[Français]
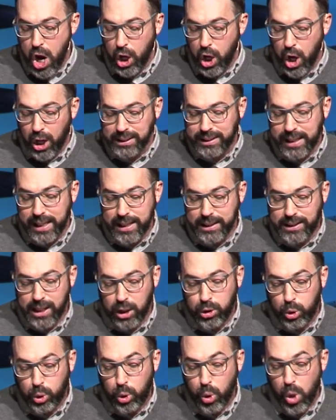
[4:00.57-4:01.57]
Lorsqu'il les a
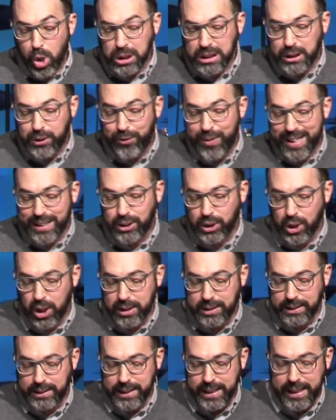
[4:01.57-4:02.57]
tous fait
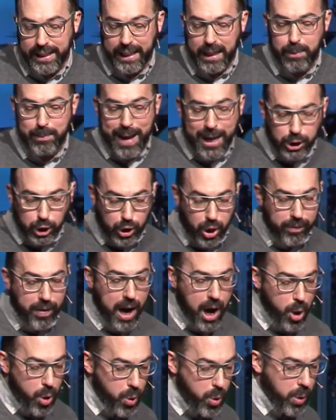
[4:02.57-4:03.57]
sortir, il marche
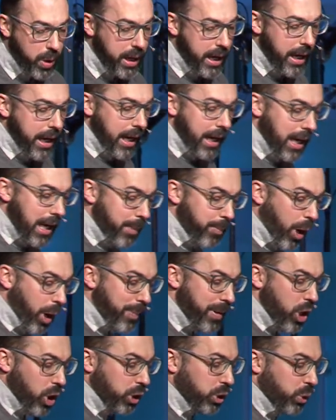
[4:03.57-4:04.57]
devant eux. Et les
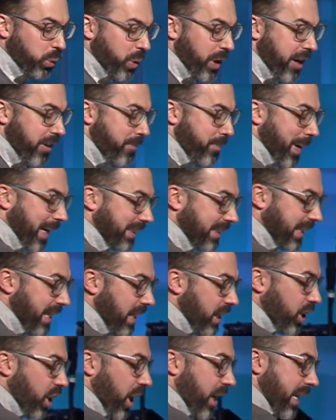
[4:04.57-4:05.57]
brebis le suivent parce
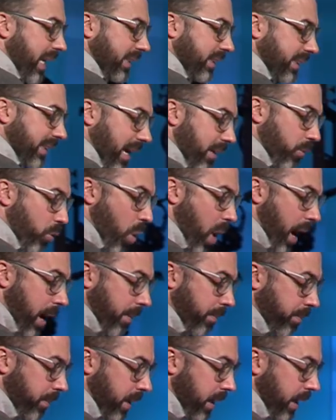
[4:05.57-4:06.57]
qu'ils connaissent sa voix.
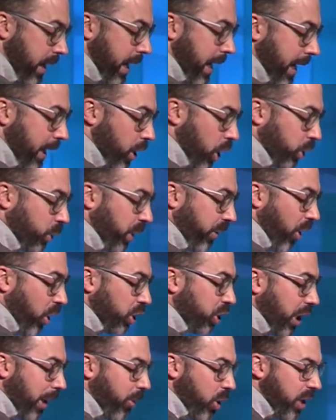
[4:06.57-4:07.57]
Ils ne suivront
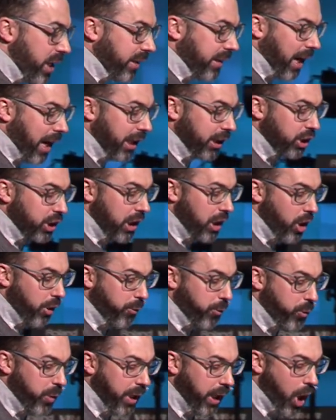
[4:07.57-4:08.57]
jamais un étranger, le
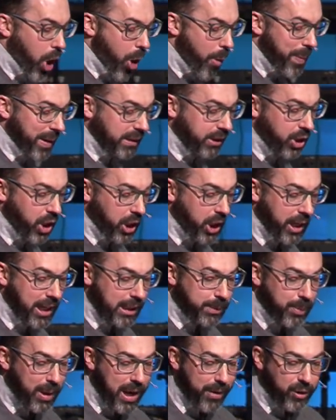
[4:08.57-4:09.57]
fuiront parce qu'ils ne
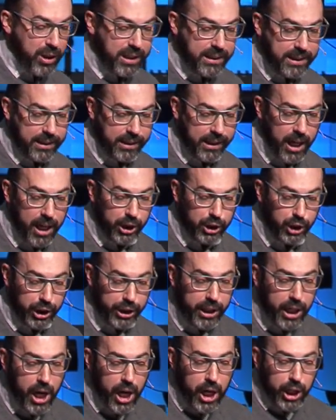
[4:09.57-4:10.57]
connaissent pas la voix des
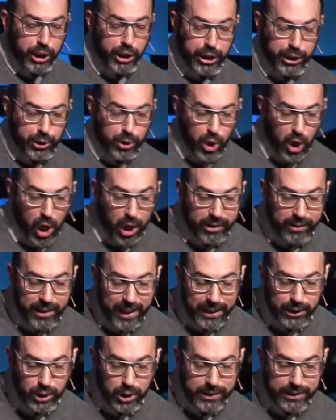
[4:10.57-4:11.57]
étrangers. Jésus leur
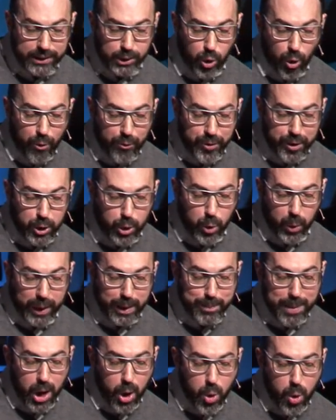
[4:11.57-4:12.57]
teint ce discours figuré,
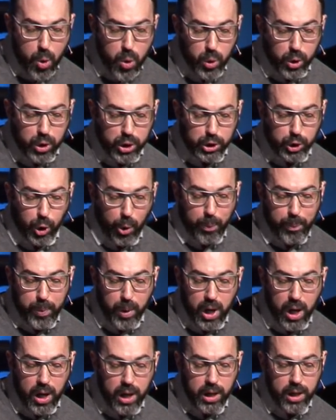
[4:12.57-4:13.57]
mais eux ne savent
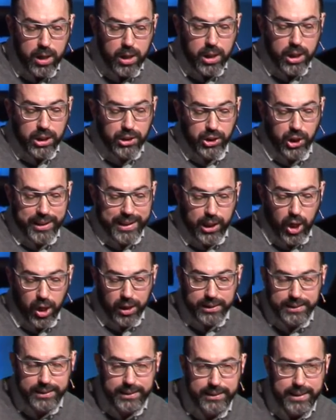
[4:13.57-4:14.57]
pas ce qu'il
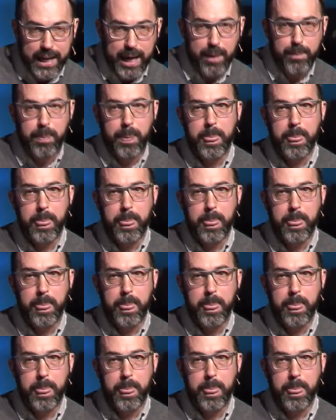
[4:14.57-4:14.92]
leur disait.